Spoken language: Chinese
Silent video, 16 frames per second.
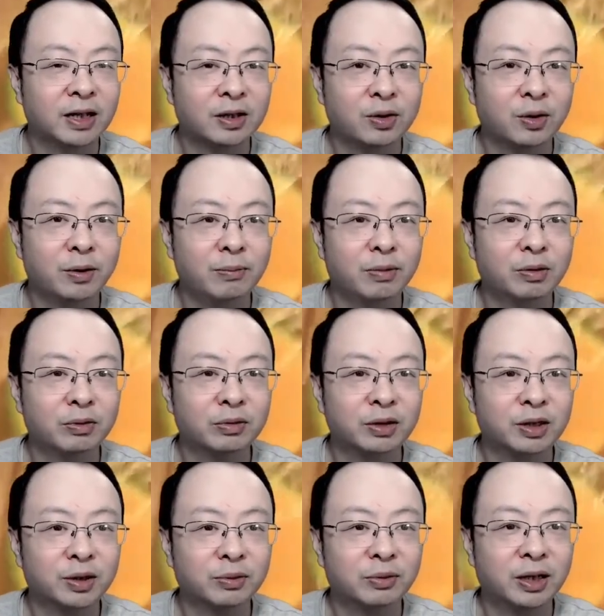所以，某种
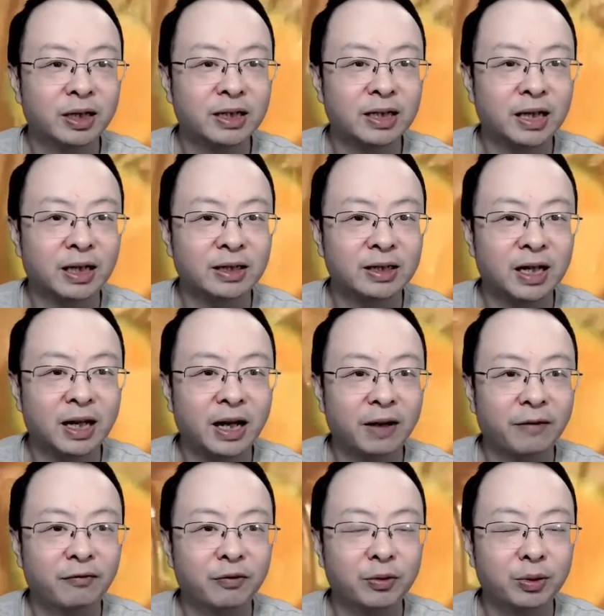程度来讲，上海
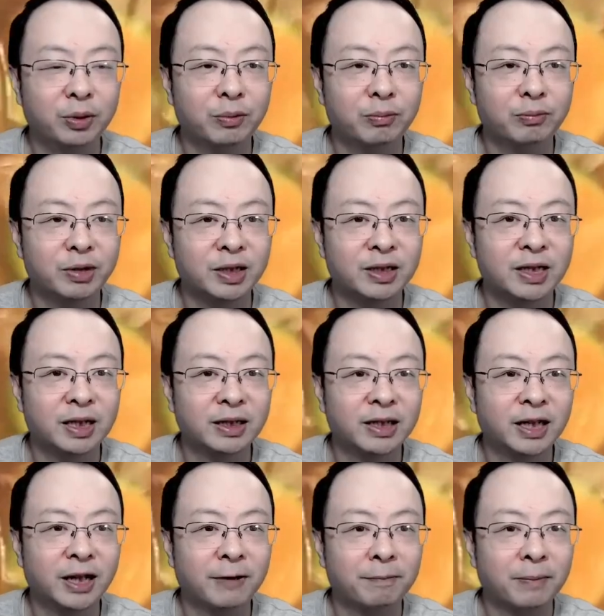妇女品商
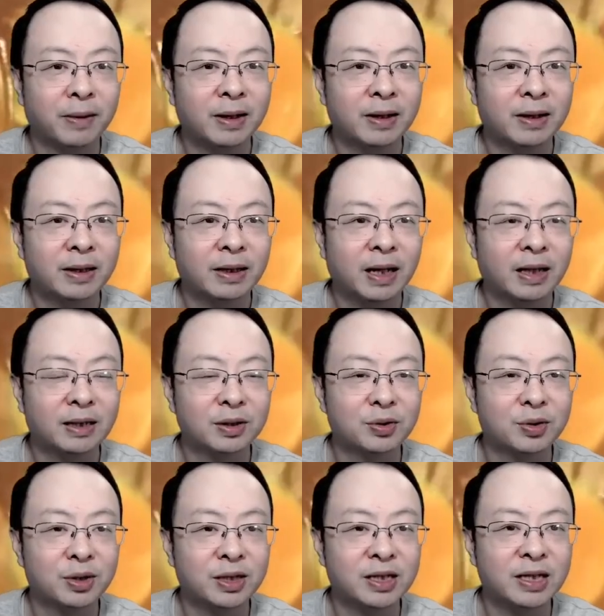店它的
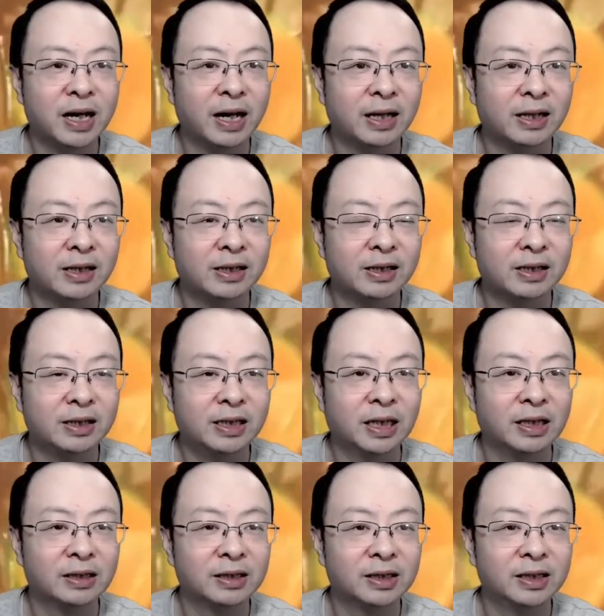存在
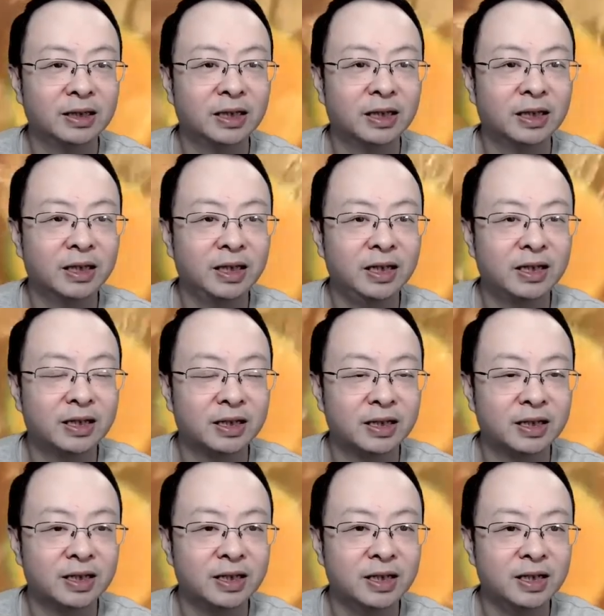像是一个历史
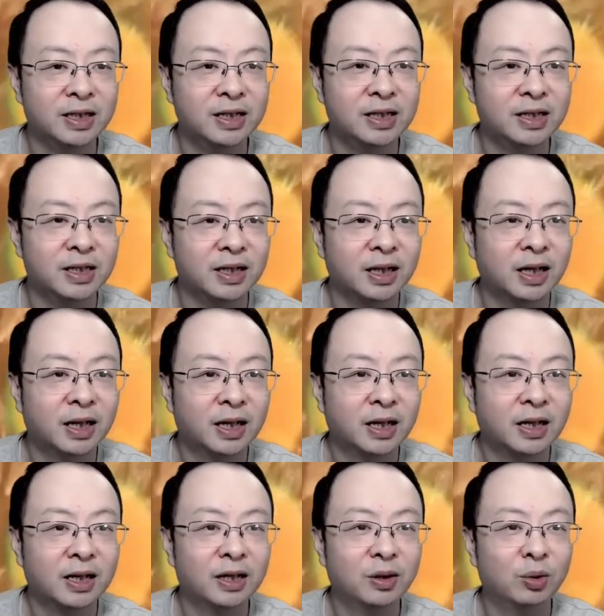的印记，
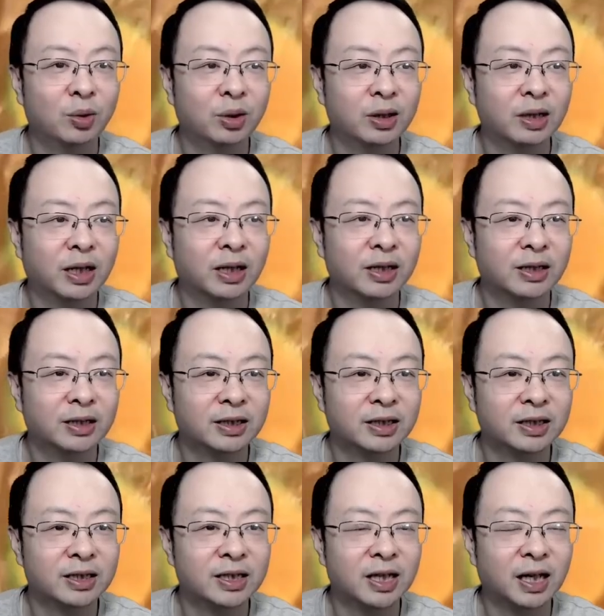更多的
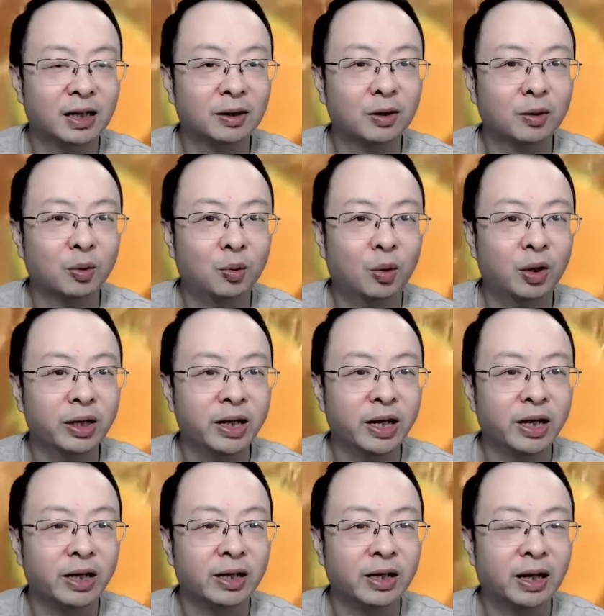是向国
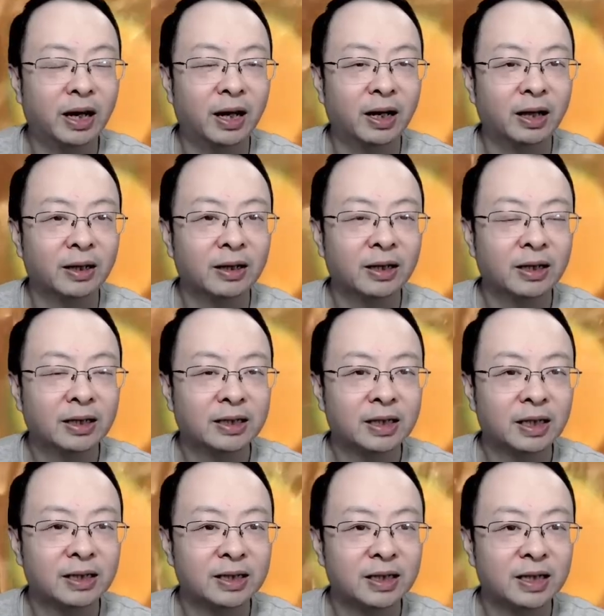内啊、
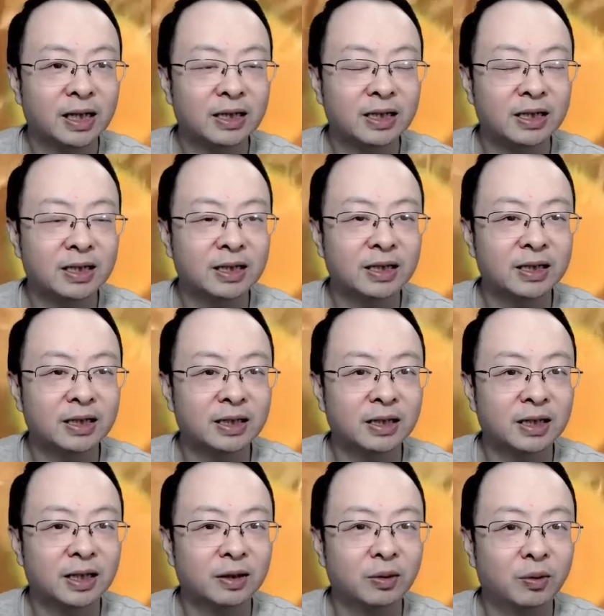向其他城市的
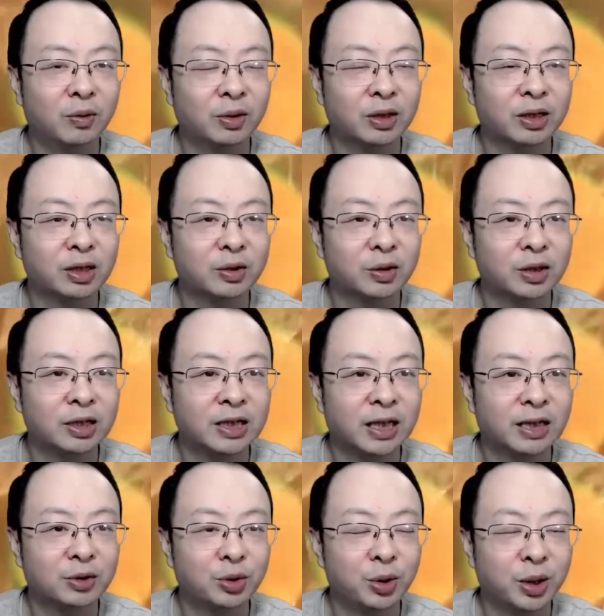人，或者说
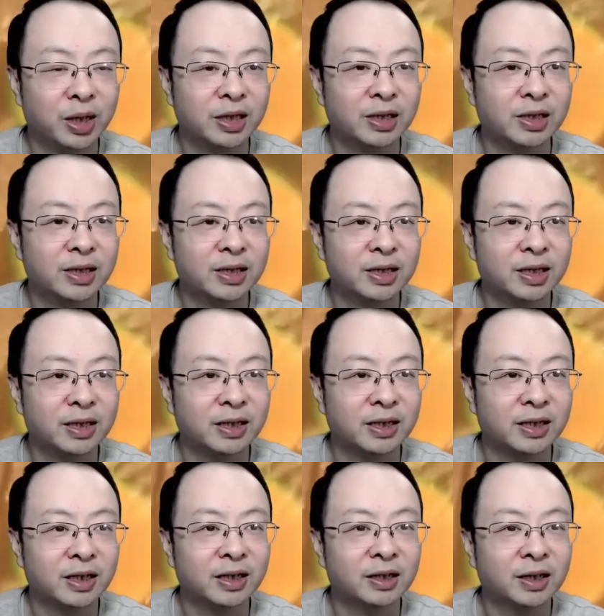向全世界的
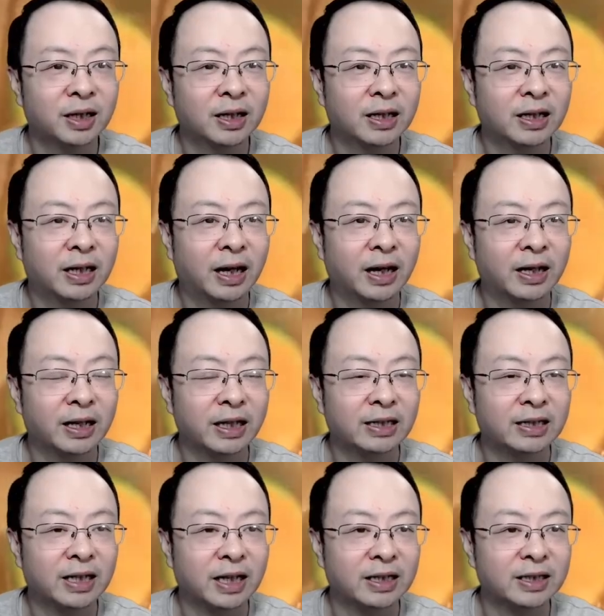人啊来
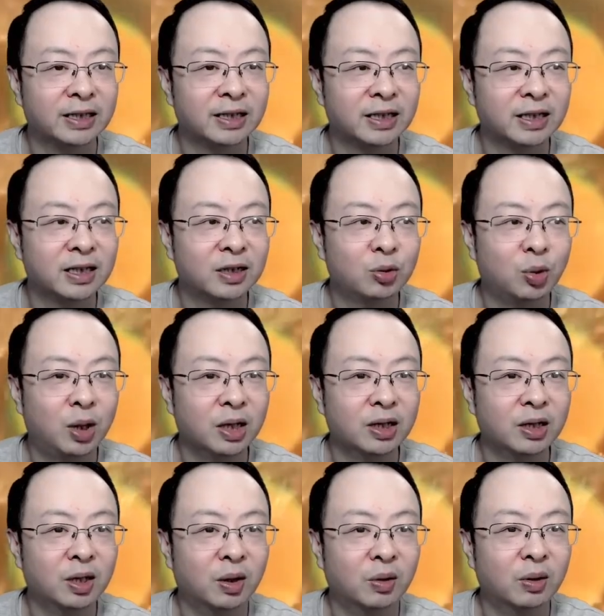展示的一个窗
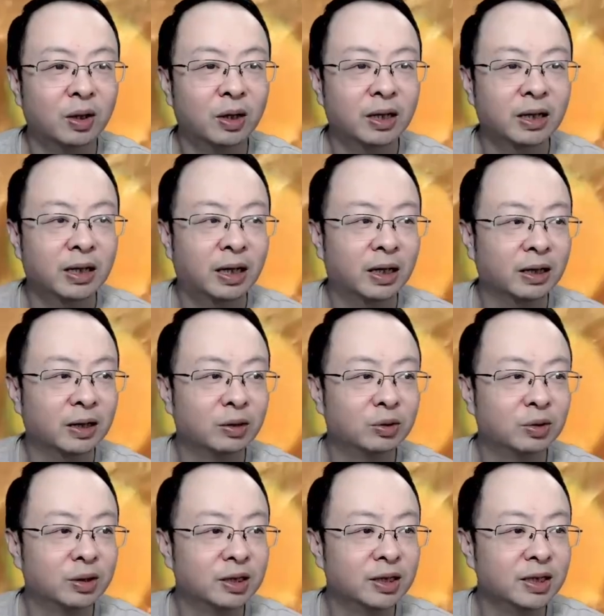口啊。要
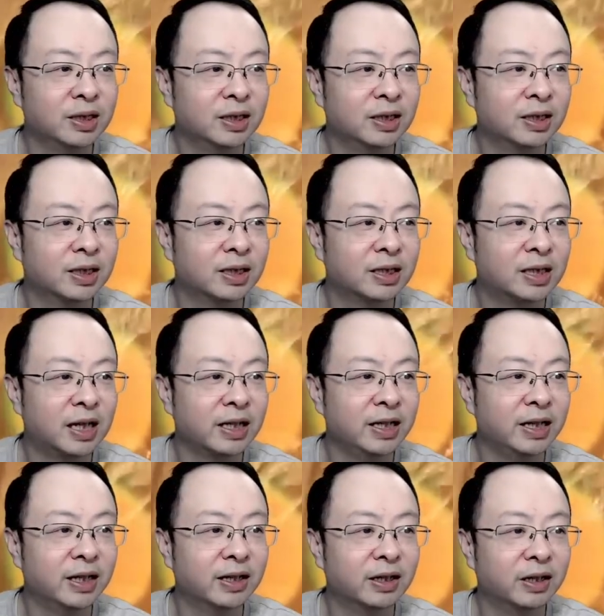说真正的商
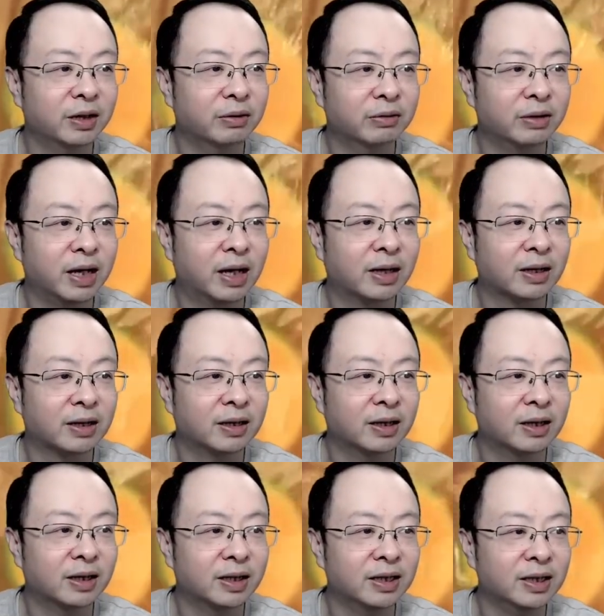业的流量，
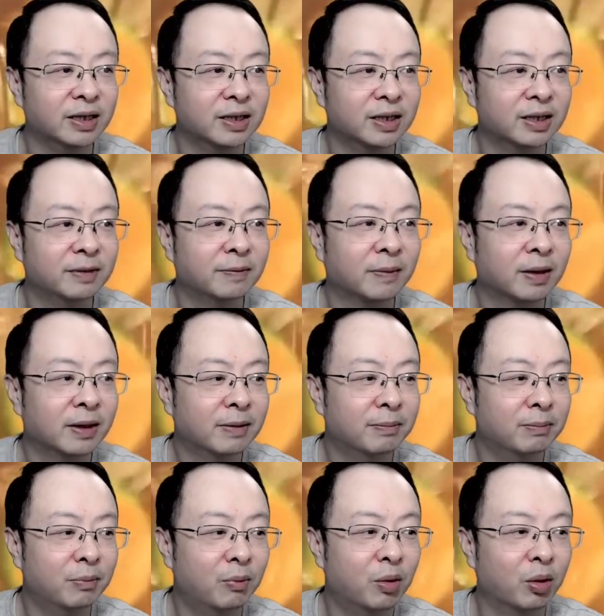可能已经
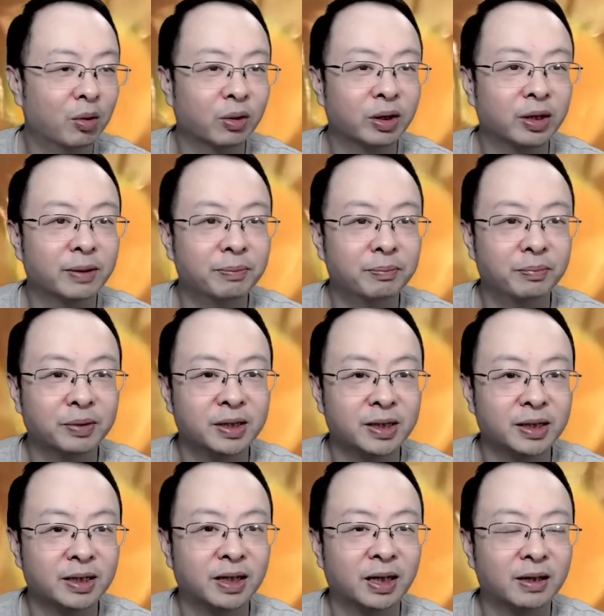没落的不
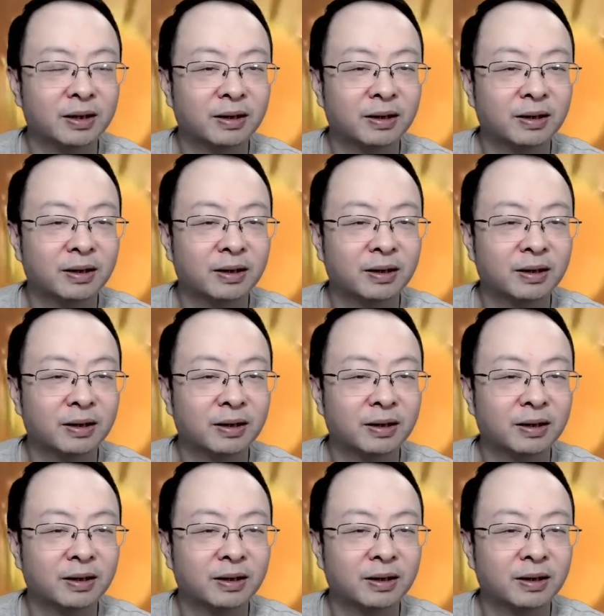行了。